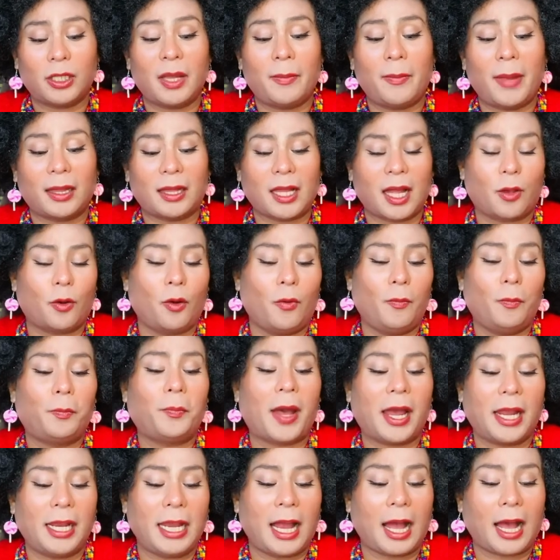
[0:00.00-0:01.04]
sa
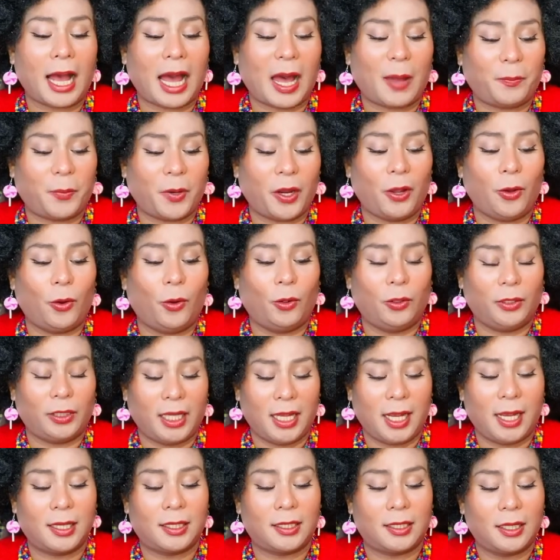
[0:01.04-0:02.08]
matagumpay na Capri
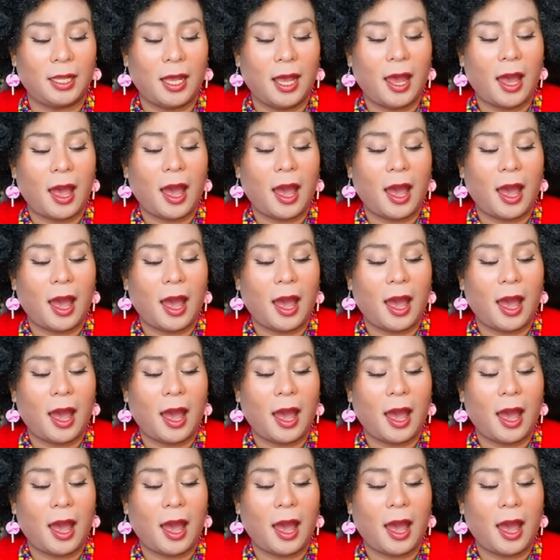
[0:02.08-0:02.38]
Holdings